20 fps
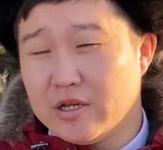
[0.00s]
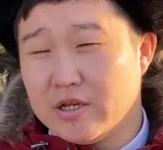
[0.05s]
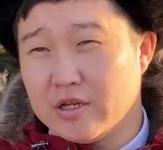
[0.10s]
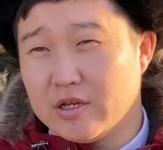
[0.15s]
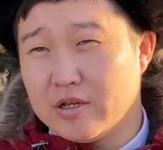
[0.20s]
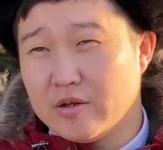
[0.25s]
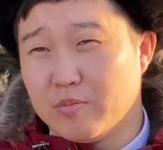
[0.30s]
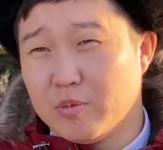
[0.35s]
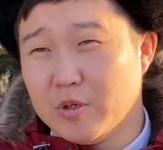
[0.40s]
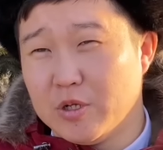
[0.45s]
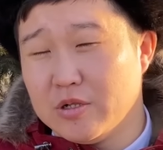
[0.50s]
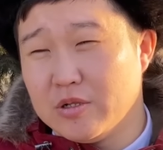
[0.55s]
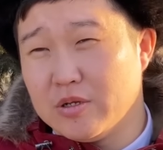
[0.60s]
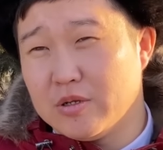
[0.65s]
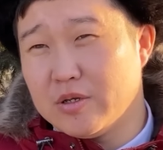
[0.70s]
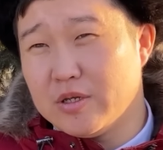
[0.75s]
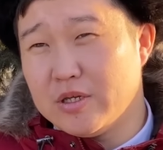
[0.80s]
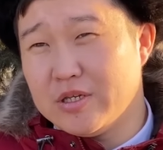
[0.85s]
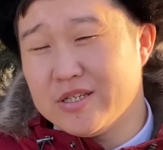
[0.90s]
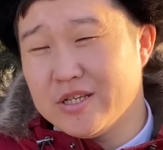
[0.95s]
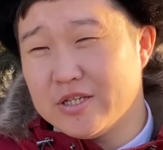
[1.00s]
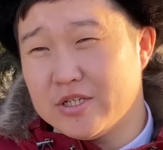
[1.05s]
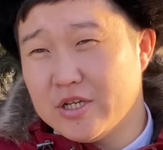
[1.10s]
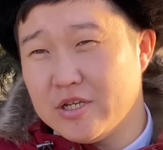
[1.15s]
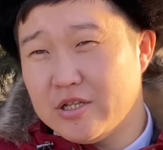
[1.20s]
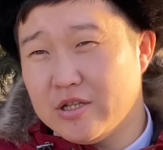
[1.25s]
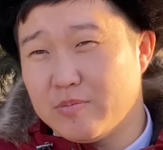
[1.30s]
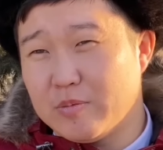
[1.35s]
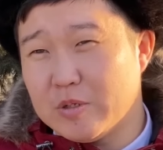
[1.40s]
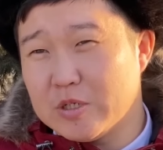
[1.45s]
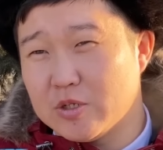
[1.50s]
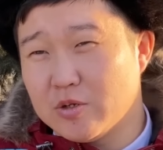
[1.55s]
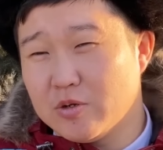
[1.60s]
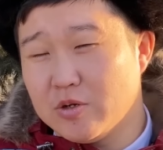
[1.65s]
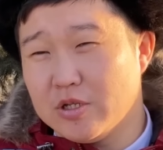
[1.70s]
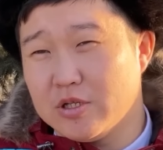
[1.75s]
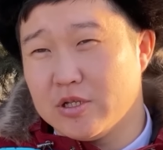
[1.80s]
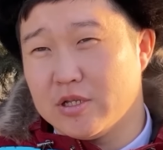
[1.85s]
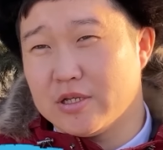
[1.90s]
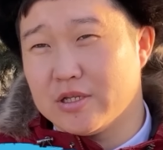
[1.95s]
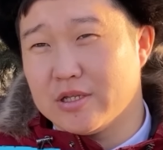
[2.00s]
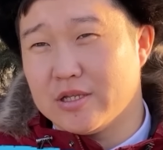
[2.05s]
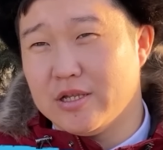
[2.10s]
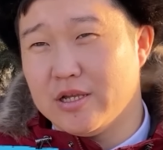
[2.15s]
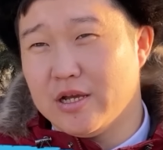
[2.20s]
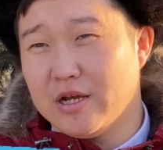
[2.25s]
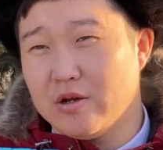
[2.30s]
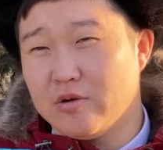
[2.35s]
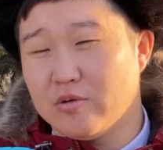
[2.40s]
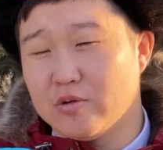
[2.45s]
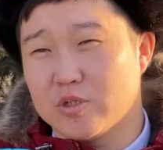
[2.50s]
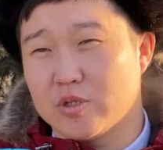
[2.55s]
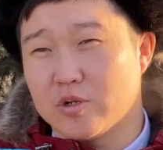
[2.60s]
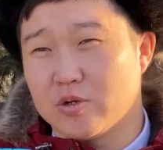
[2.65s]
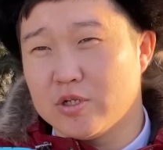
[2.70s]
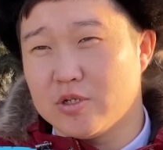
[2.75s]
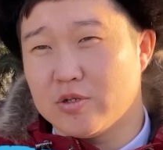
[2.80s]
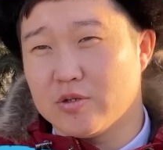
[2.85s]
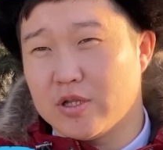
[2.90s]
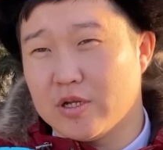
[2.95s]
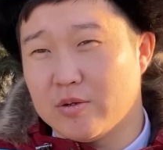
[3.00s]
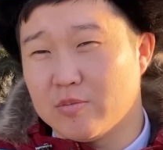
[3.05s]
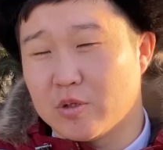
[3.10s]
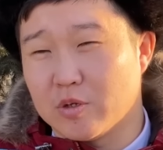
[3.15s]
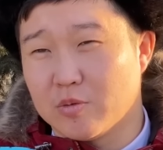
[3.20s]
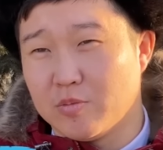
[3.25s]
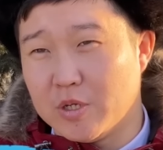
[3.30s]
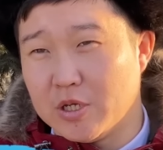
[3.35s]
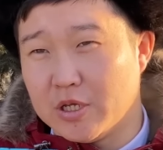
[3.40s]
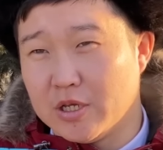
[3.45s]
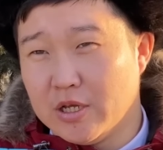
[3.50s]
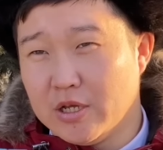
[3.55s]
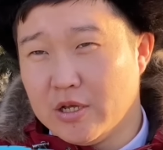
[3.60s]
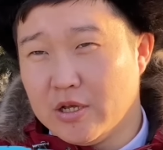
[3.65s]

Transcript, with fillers: э, был изначально построен для устройства там трубы.